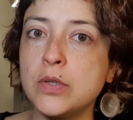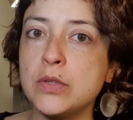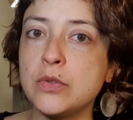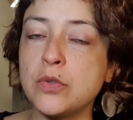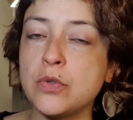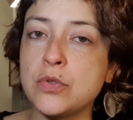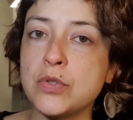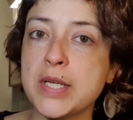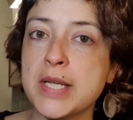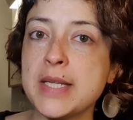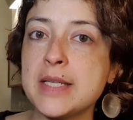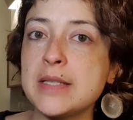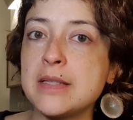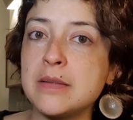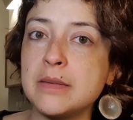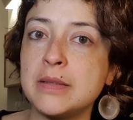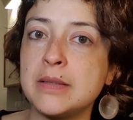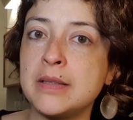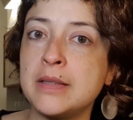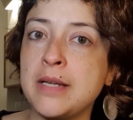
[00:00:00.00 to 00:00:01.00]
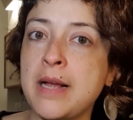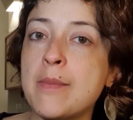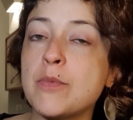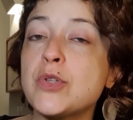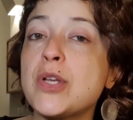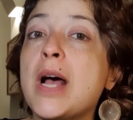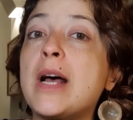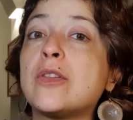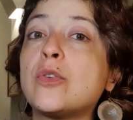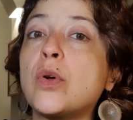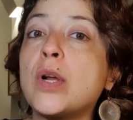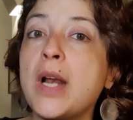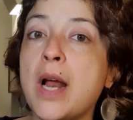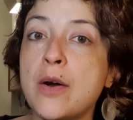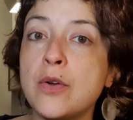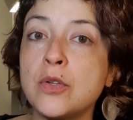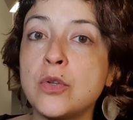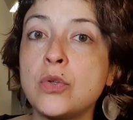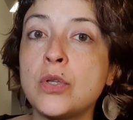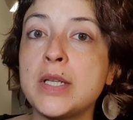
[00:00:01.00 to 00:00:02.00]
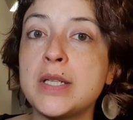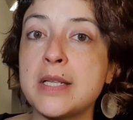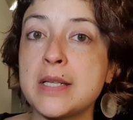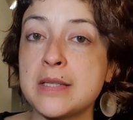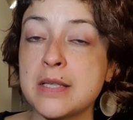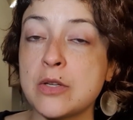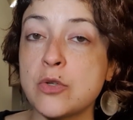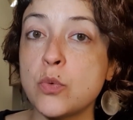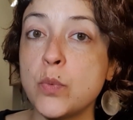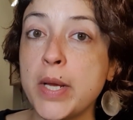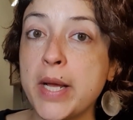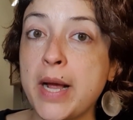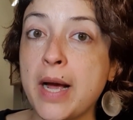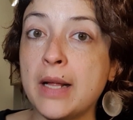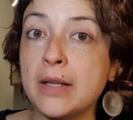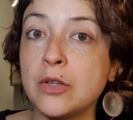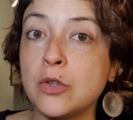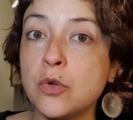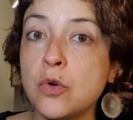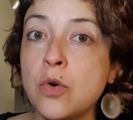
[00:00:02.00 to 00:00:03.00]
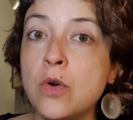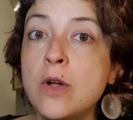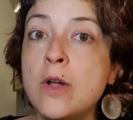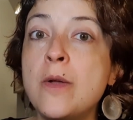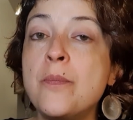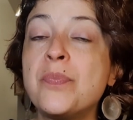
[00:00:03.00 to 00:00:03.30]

Entonces, digamos, dejando claro en dónde te estás ubicando